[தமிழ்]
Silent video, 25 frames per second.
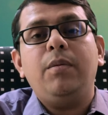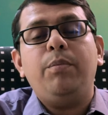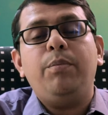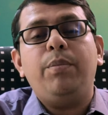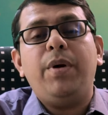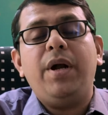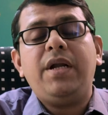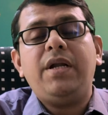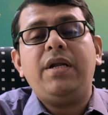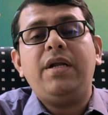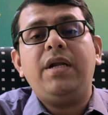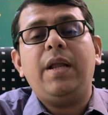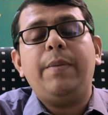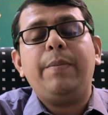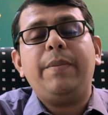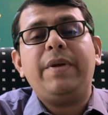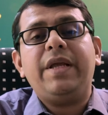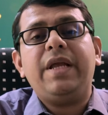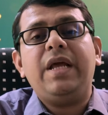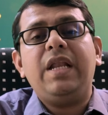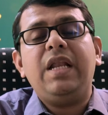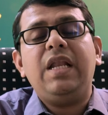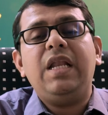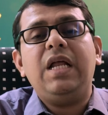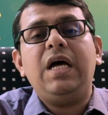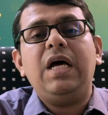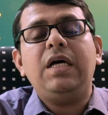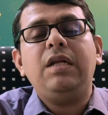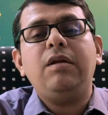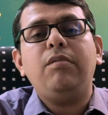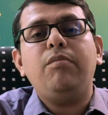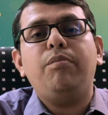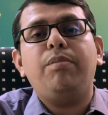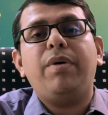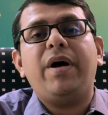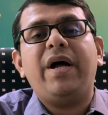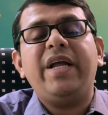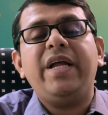பட் நம்ம
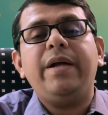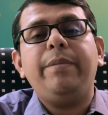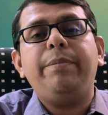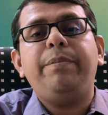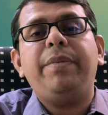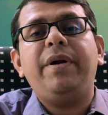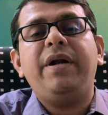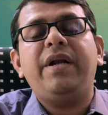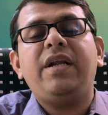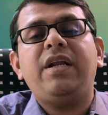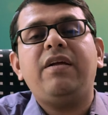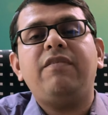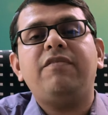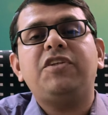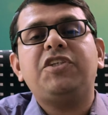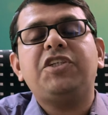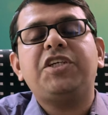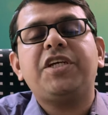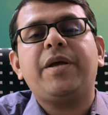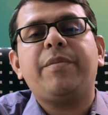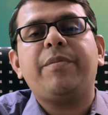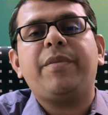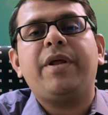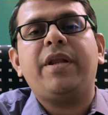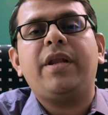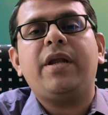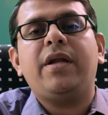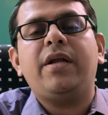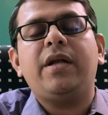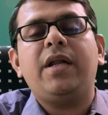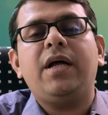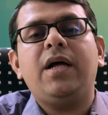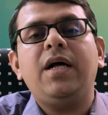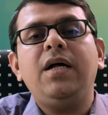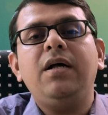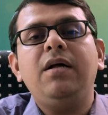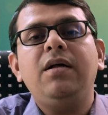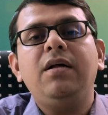எல்லாரும் பயப்படுற விஷயம்
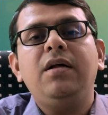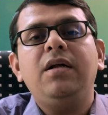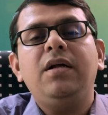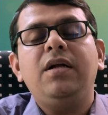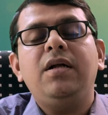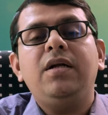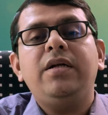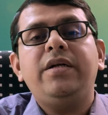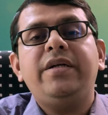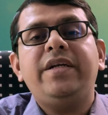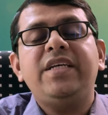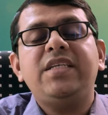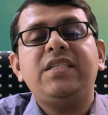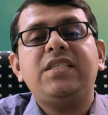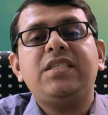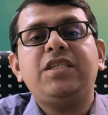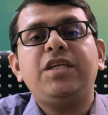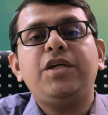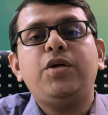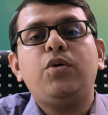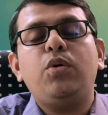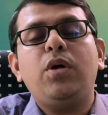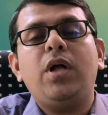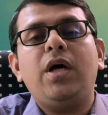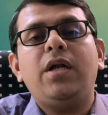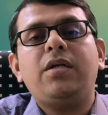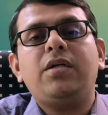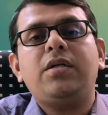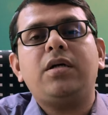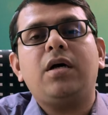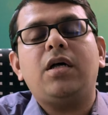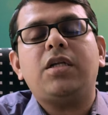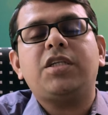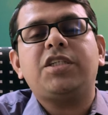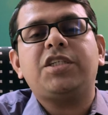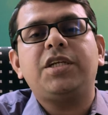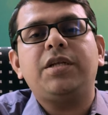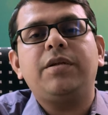என்னென்னா டெஸ்டிகுலார்
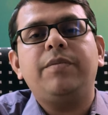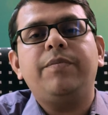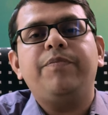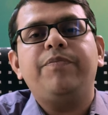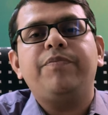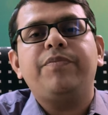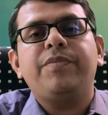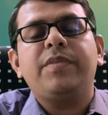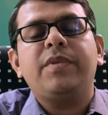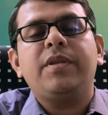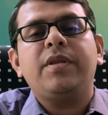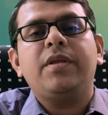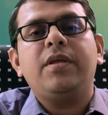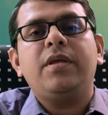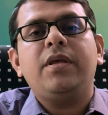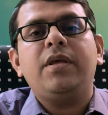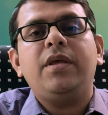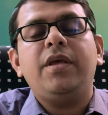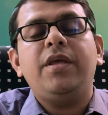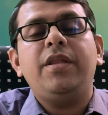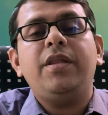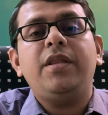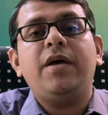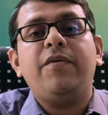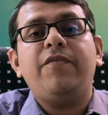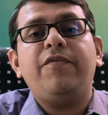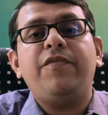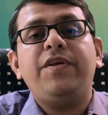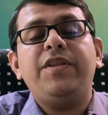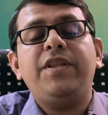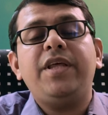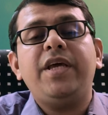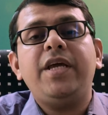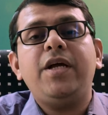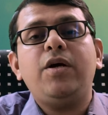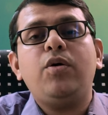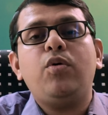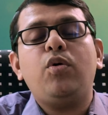டார்ஷன் இந்த
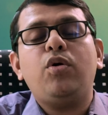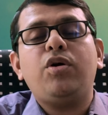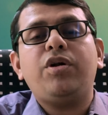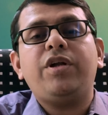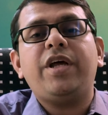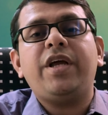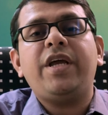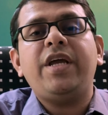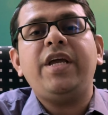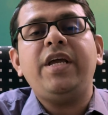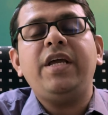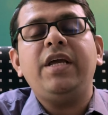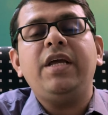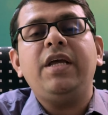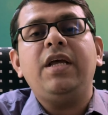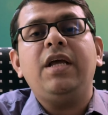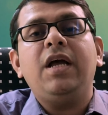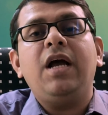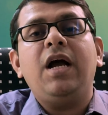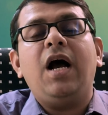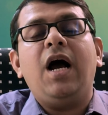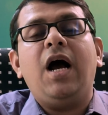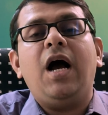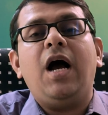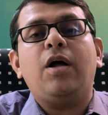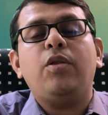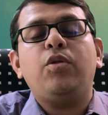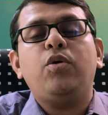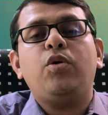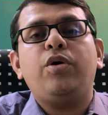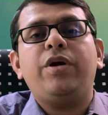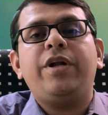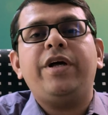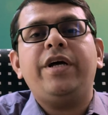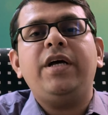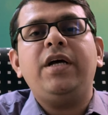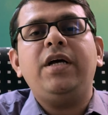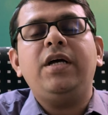விதை கொட்டை
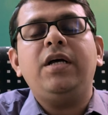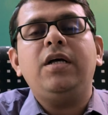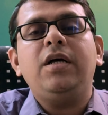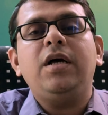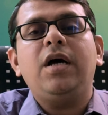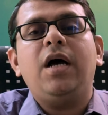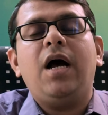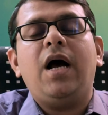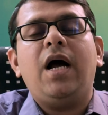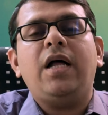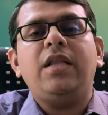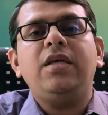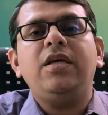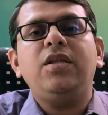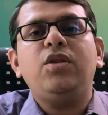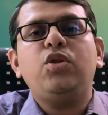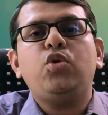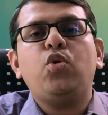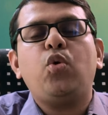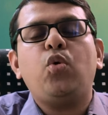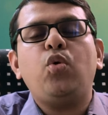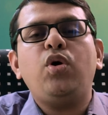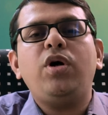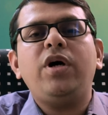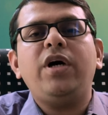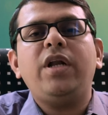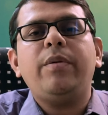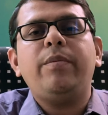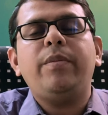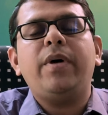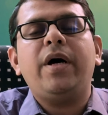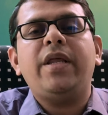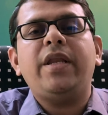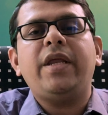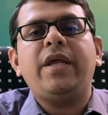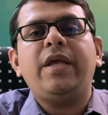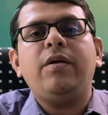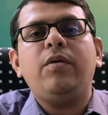அதோட அது தொங்குற
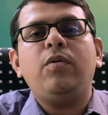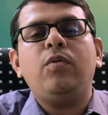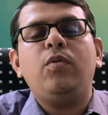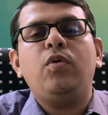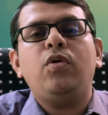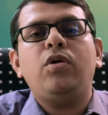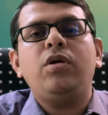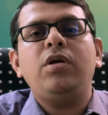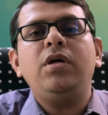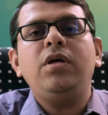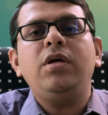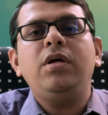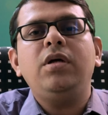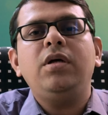மாதிரி ஒரு